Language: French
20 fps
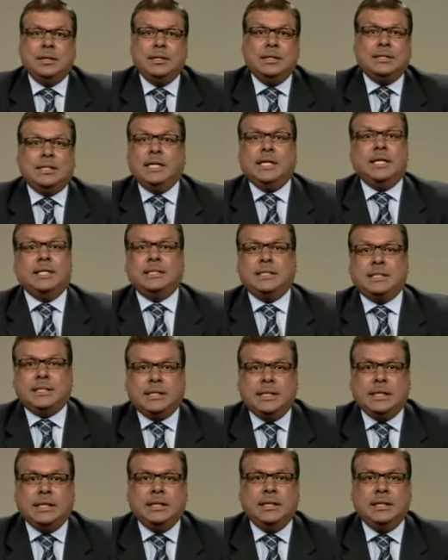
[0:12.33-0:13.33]
Il s'est
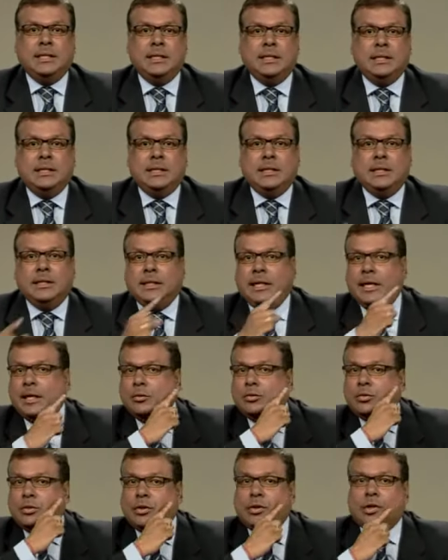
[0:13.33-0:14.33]
résisté. Il a
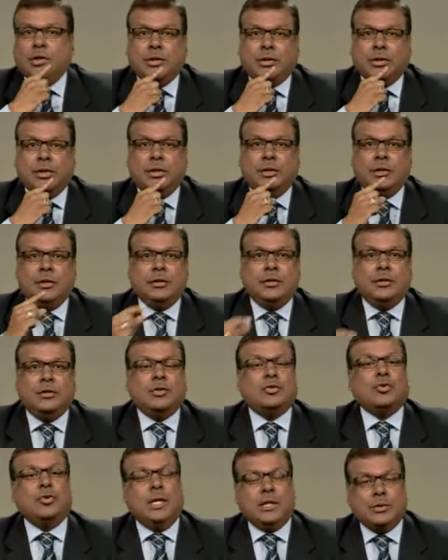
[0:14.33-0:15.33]
un coup de cutter
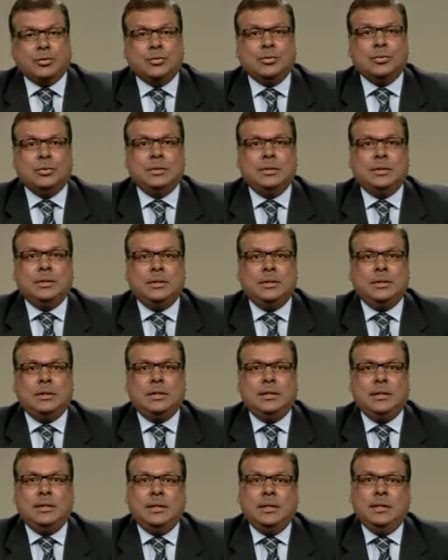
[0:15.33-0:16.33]
de ce lazou.
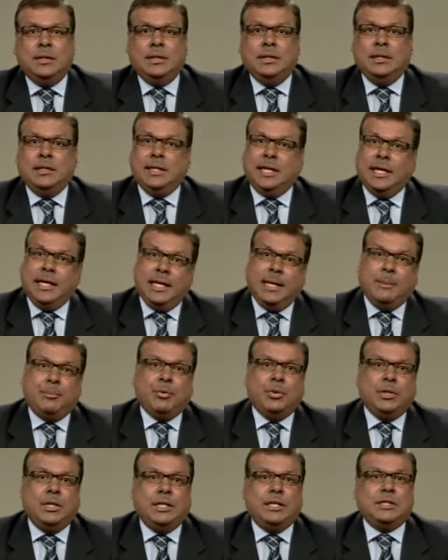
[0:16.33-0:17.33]
Il y a la
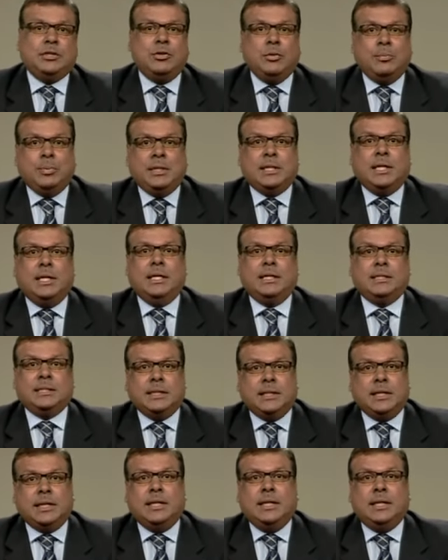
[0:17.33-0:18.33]
police, l'hôpital,
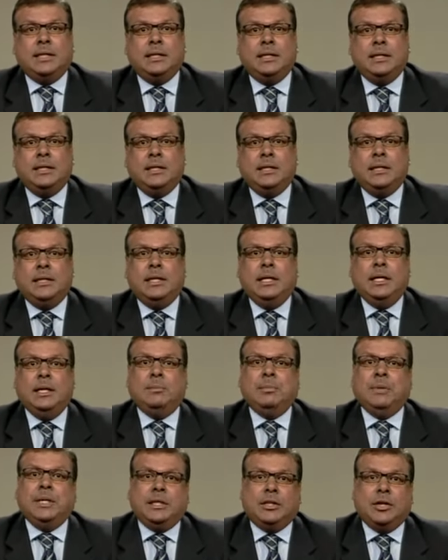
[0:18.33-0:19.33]
etc.
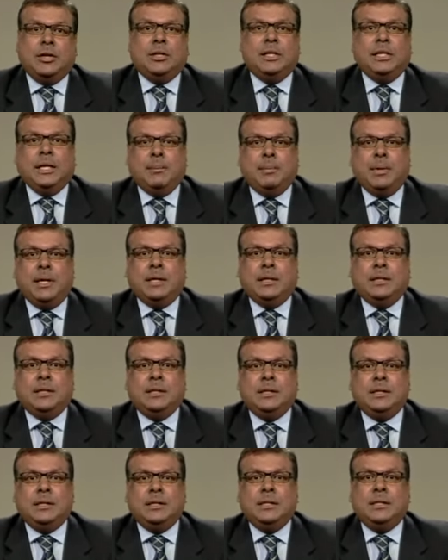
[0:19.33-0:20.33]
Et plus tard, il apprend
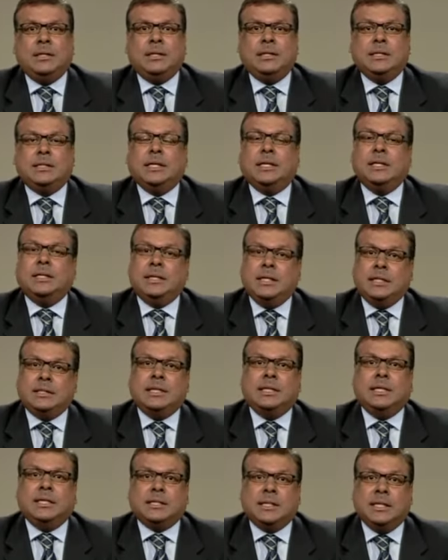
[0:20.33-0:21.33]
que sa
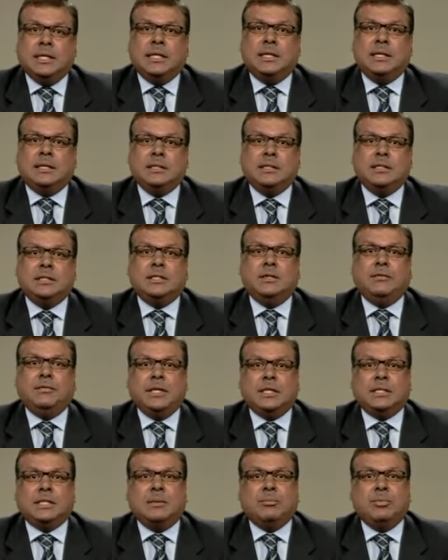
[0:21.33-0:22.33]
désigné cela, tu
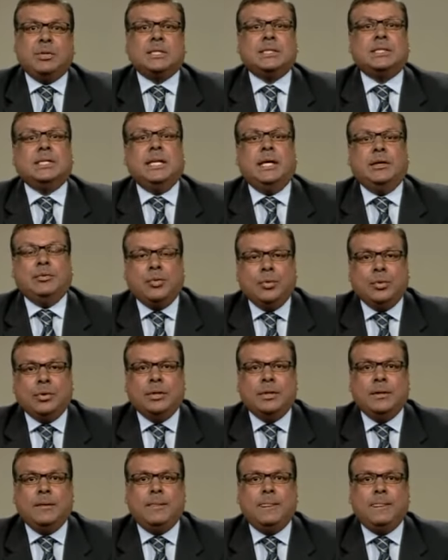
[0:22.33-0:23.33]
fais ça pour acheter la
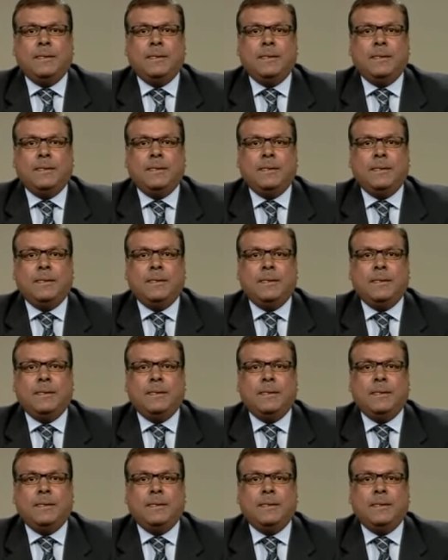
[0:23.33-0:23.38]
drogue.